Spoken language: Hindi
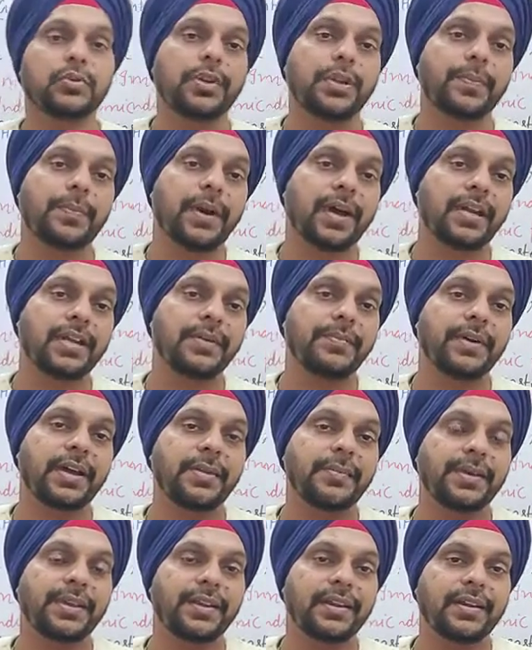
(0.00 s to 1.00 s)
तो नेपाल के
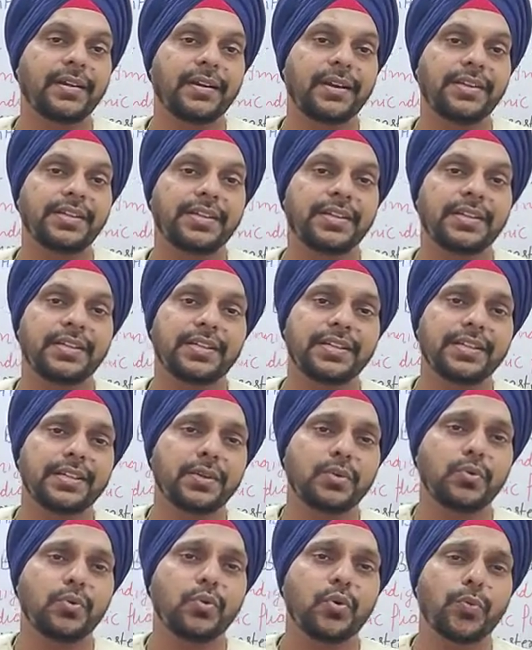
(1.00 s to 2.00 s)
बारे में क्या कहा जाता है कि
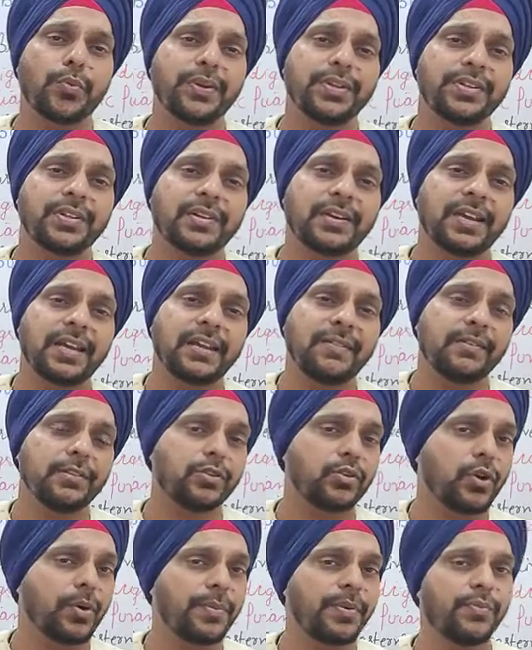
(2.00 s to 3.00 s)
देखो कॉपरेशन का
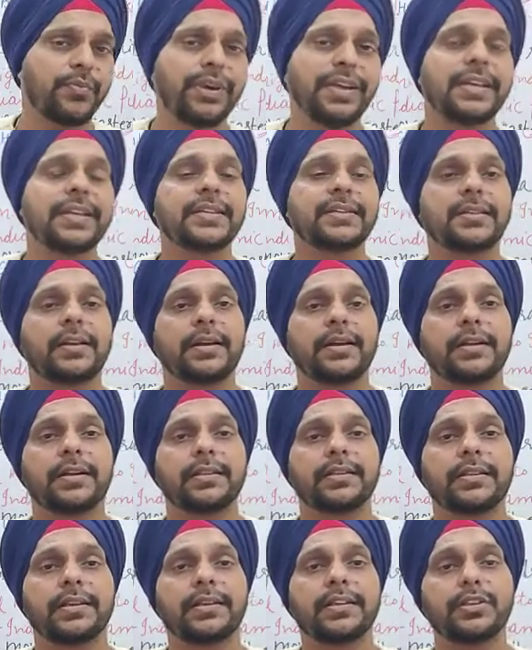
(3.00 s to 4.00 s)
लेवल तो हमें वही नज़र आ
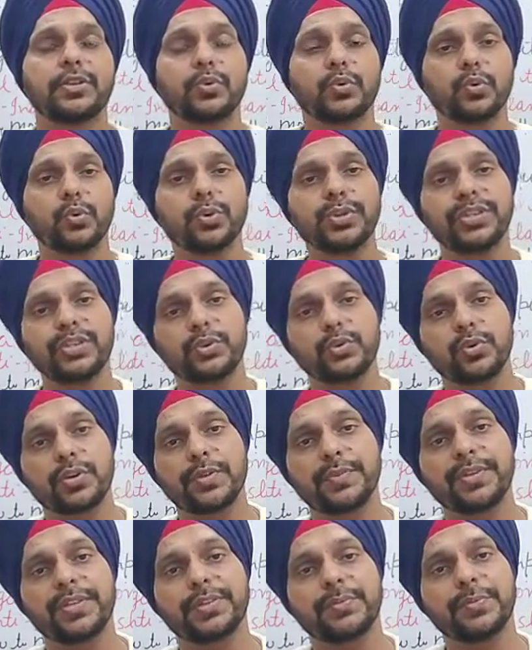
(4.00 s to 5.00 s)
जाता है कि दोनों देशों
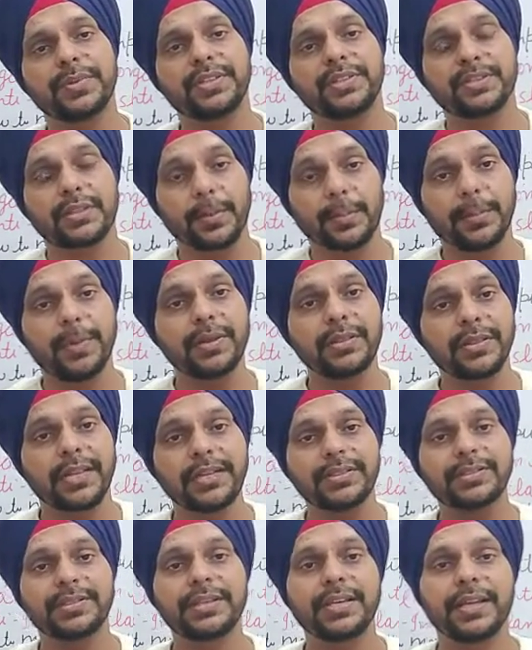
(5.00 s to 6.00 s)
के बीच में संबंध
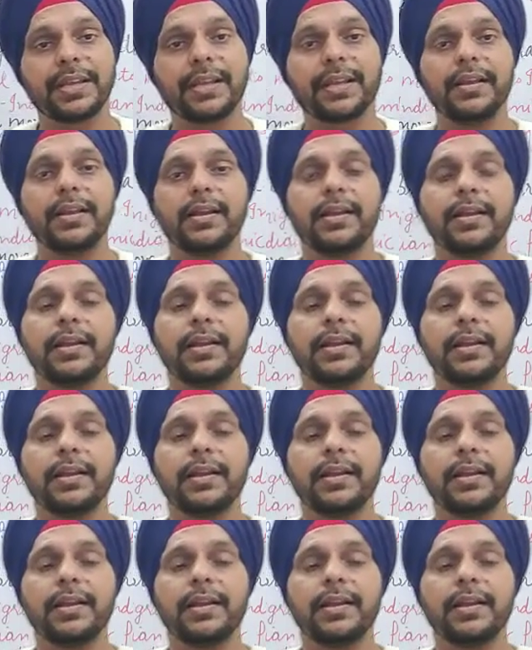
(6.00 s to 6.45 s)
ऐसे हैं